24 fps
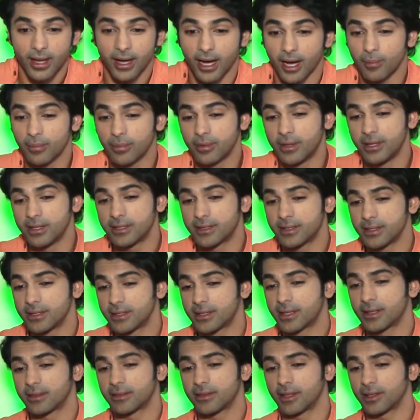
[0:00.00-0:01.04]
हम डिस्टेंस
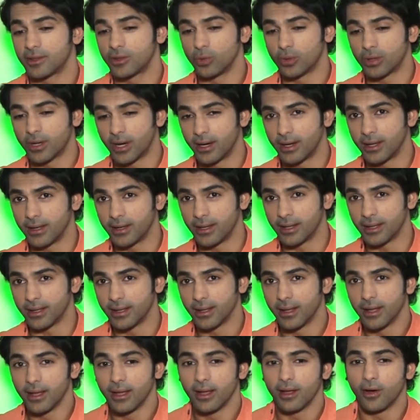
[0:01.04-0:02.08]
कितना दूर खड़े रहें
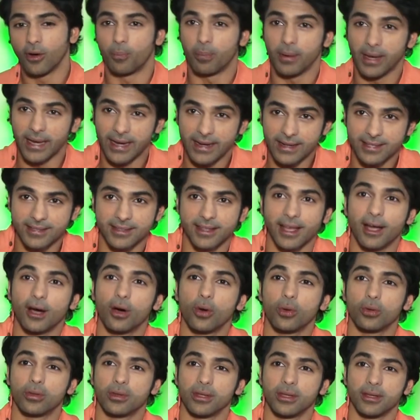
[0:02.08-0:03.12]
प्लेट्स क्या
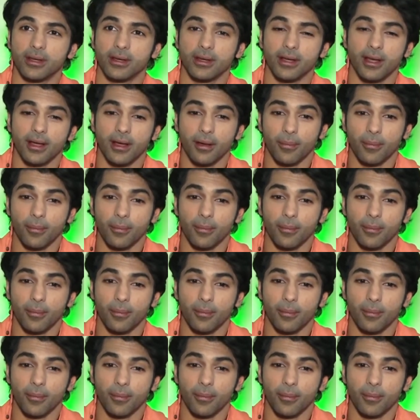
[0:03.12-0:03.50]
होती है